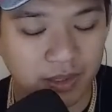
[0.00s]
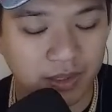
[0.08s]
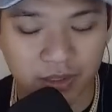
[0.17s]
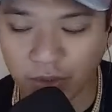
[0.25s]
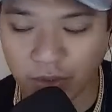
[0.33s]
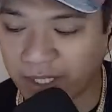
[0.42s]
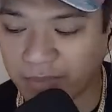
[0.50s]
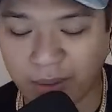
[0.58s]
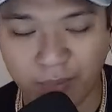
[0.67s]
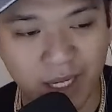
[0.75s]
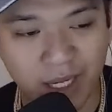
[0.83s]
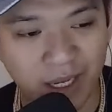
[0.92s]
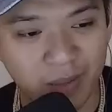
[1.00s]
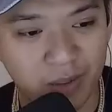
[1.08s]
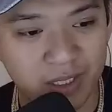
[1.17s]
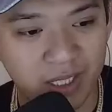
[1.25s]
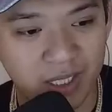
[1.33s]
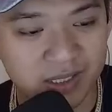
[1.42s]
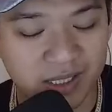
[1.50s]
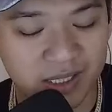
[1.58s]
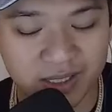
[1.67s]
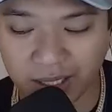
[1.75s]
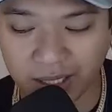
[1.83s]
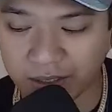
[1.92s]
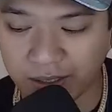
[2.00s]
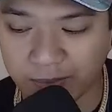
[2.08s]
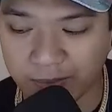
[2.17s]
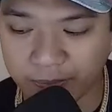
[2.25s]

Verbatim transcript: Yung pinagmamalaki mo na asindera,